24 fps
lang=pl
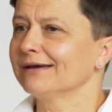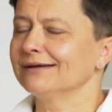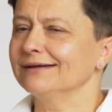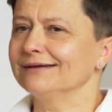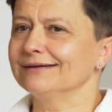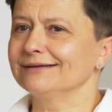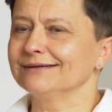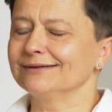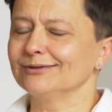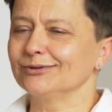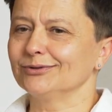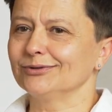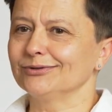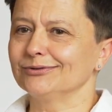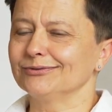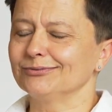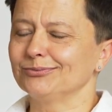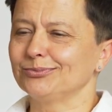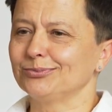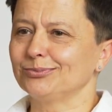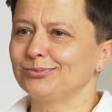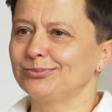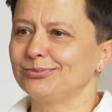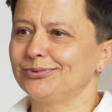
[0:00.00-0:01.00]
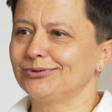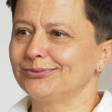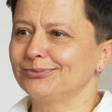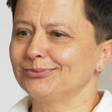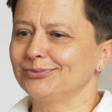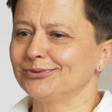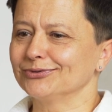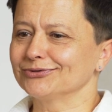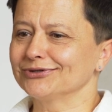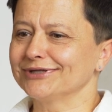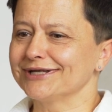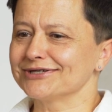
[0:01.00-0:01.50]
e, bo,
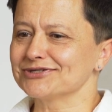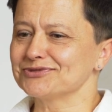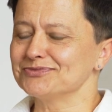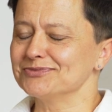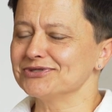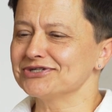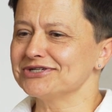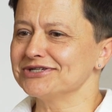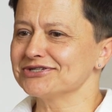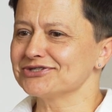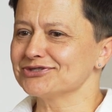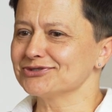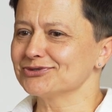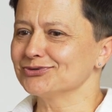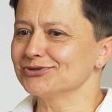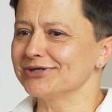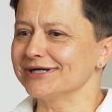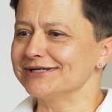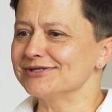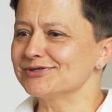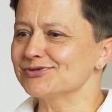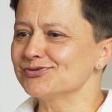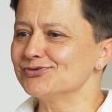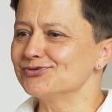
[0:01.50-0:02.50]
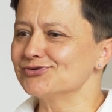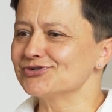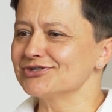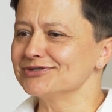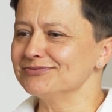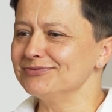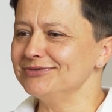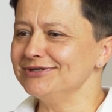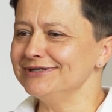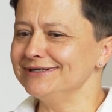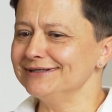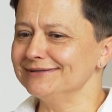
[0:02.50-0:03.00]
bo, też myślę, że tutaj służy
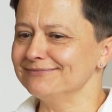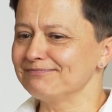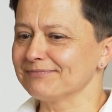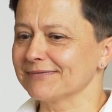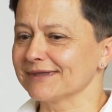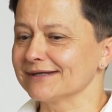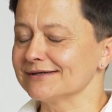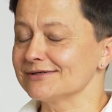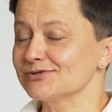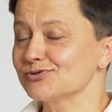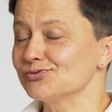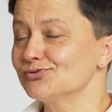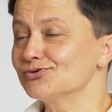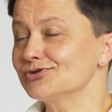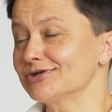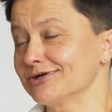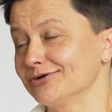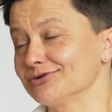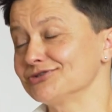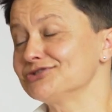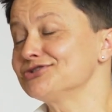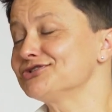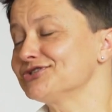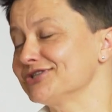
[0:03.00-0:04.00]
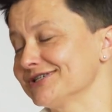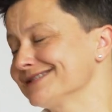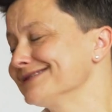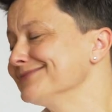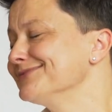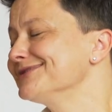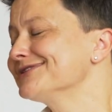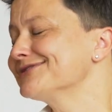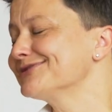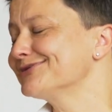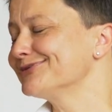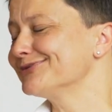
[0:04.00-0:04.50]
mi, służy, choć
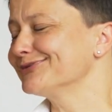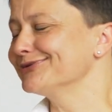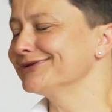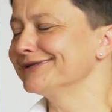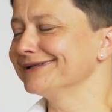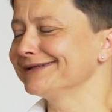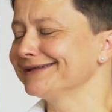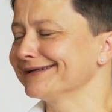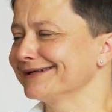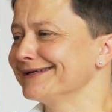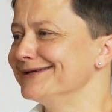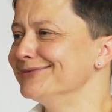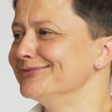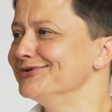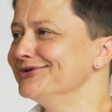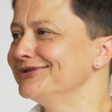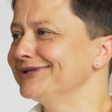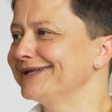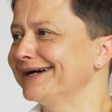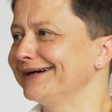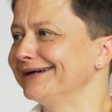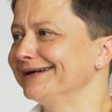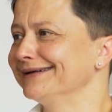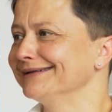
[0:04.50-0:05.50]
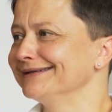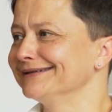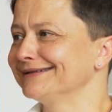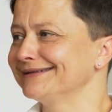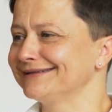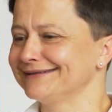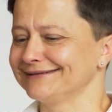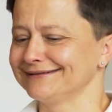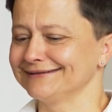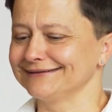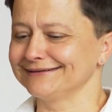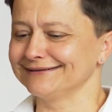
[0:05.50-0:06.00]
czasem jest trudny taki mój
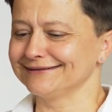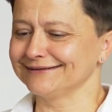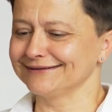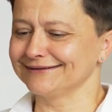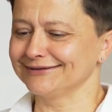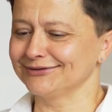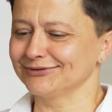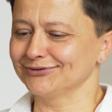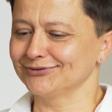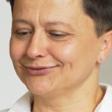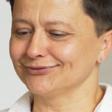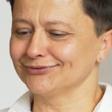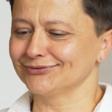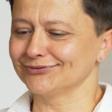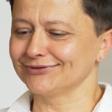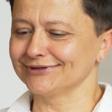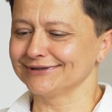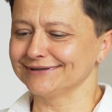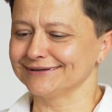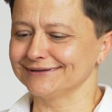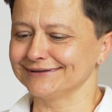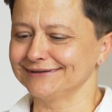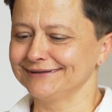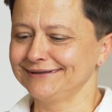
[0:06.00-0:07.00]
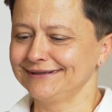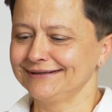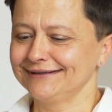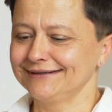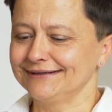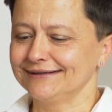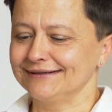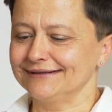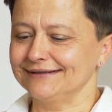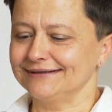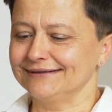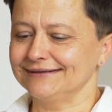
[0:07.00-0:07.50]
talent, który
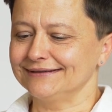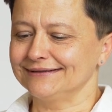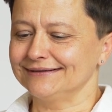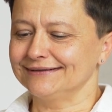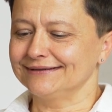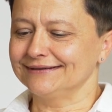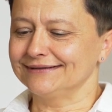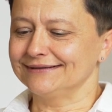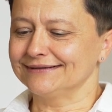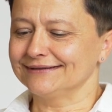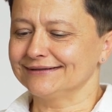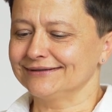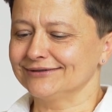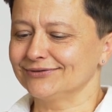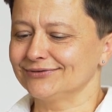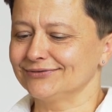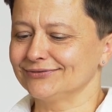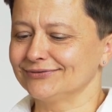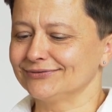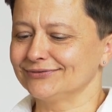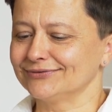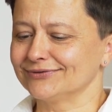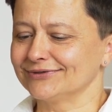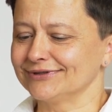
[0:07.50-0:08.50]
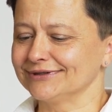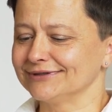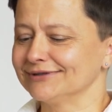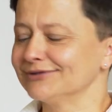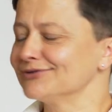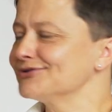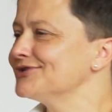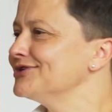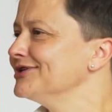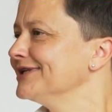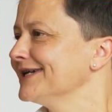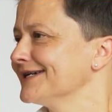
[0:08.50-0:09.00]
Y, który
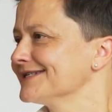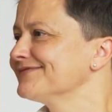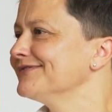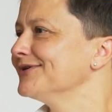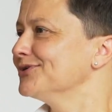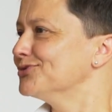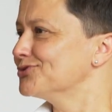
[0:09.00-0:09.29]
nosi nazwę